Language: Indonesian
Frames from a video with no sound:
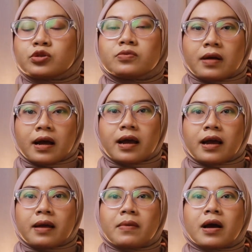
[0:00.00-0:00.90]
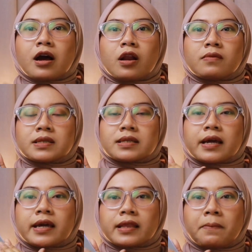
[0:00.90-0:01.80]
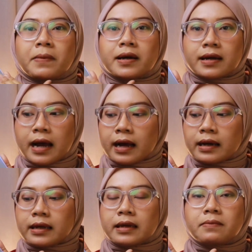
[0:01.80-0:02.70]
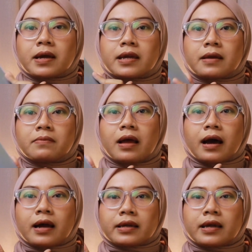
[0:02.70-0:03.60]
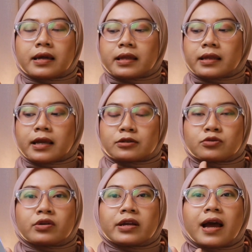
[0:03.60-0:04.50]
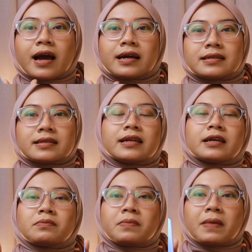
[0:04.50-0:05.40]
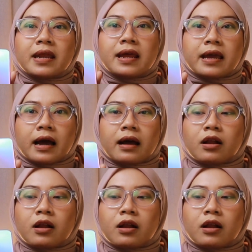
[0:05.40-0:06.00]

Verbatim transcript: Cuma emang kalau misalnya kita pegang ini bagian belakangnya ini teksturnya agak sedikit berbeda ya.